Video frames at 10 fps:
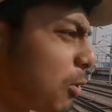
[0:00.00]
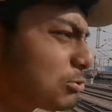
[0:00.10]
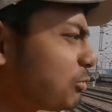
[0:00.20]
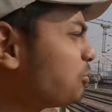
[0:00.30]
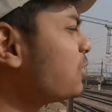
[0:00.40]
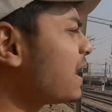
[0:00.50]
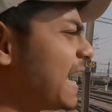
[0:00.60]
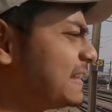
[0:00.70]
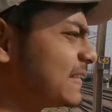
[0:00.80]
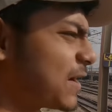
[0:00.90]
কতগুলো
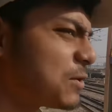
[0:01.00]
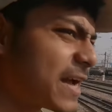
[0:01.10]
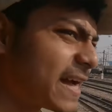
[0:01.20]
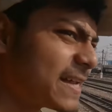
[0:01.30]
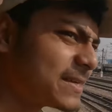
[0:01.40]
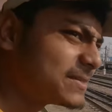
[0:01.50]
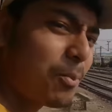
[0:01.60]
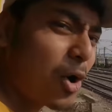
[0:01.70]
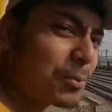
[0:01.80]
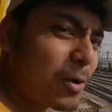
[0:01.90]
লাইন দেখো এখানে
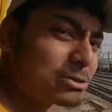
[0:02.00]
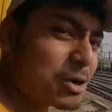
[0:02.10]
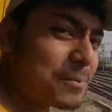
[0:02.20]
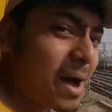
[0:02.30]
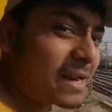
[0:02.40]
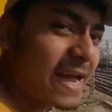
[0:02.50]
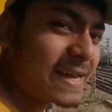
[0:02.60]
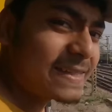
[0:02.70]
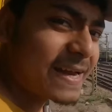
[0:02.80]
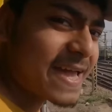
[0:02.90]
পরপর সব
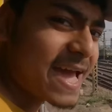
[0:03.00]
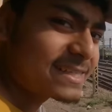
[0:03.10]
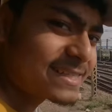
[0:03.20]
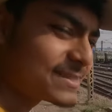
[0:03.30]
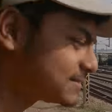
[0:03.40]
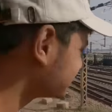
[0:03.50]
মালগাড়ি দাঁড়িয়ে আছে